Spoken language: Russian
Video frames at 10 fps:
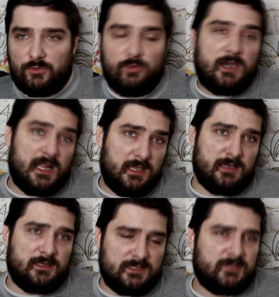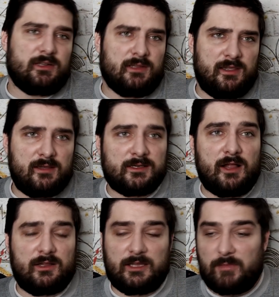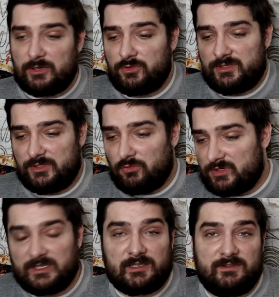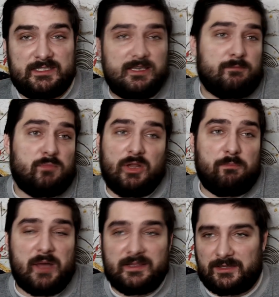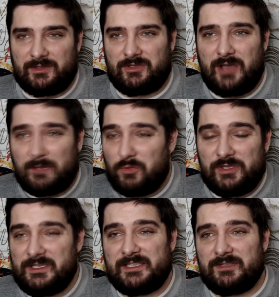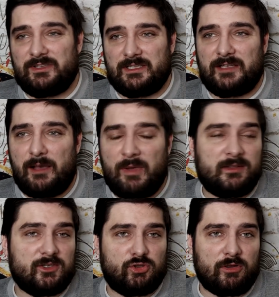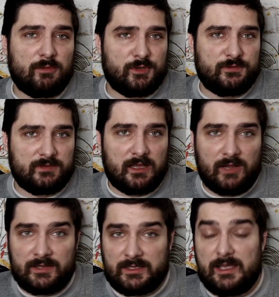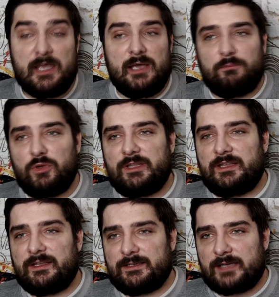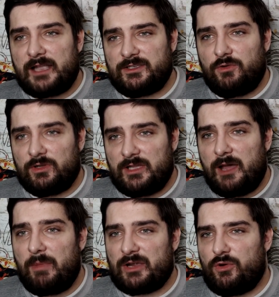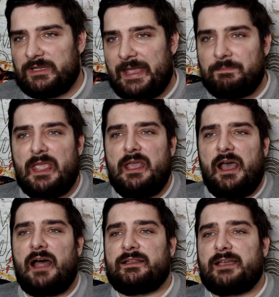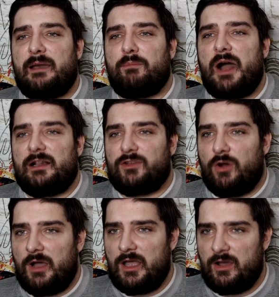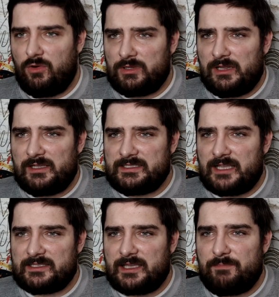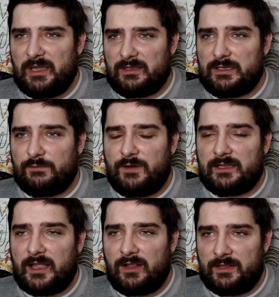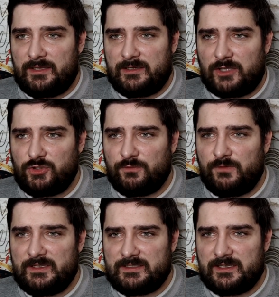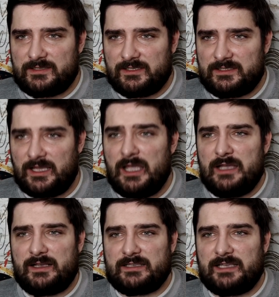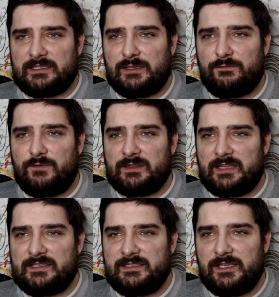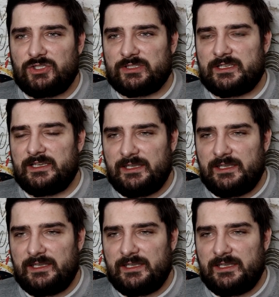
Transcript: Ну, Кальяри действительно играл от обороны, с другой стороны, с тем было понятно, как будет действовать эта команда, что она против Аталанты будет играть от обороны. Андре Бальдо. От лица соперников Аталанты хочу высказаться касательно фантастической